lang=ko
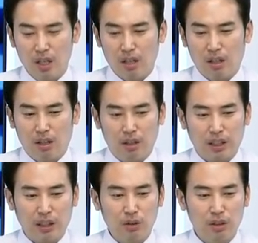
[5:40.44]
어,
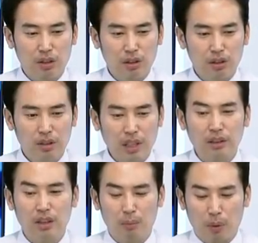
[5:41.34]
상대적으로 큰
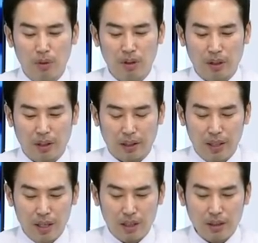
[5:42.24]
상승세를 보였는데
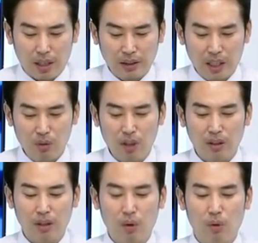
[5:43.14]
일단 아시아항공
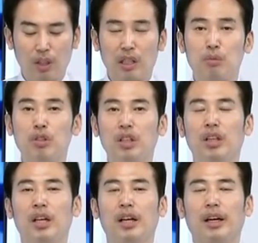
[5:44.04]
같은 경우는 2분기
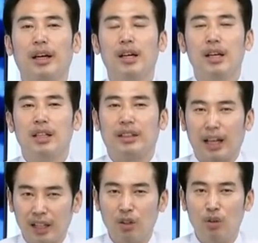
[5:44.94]
때
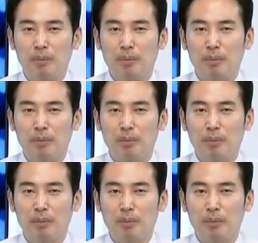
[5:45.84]
대한항공을